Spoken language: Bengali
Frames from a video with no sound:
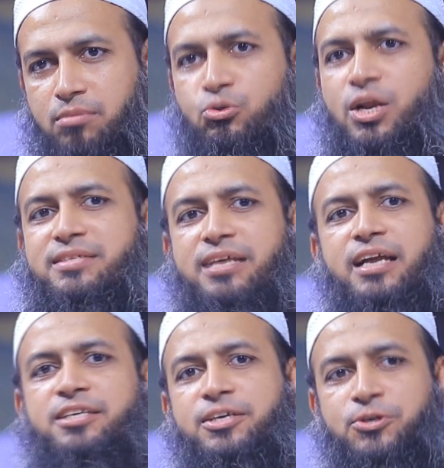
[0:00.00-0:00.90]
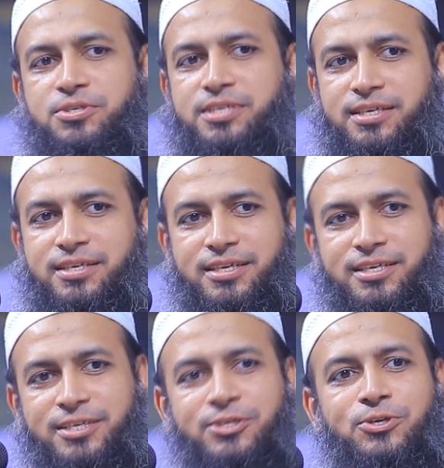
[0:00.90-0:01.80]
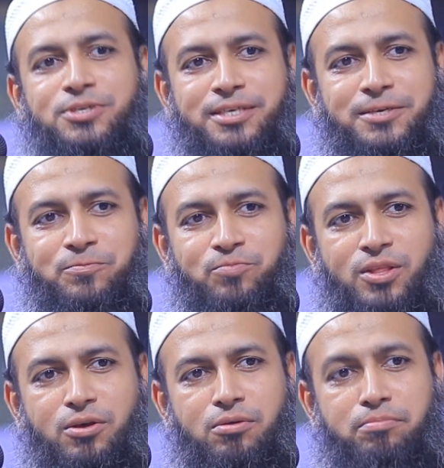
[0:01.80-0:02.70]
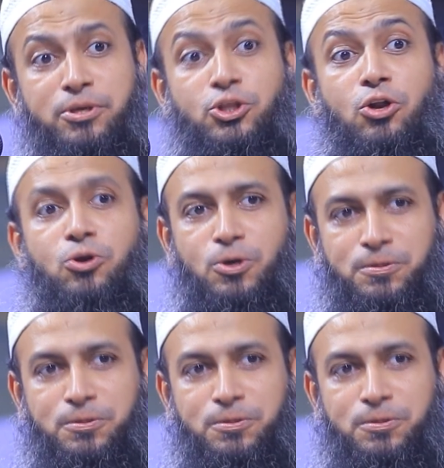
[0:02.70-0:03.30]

মোনাজারা ঠিক হয়েছে কি ঠিক হয়েছে বিতর্ক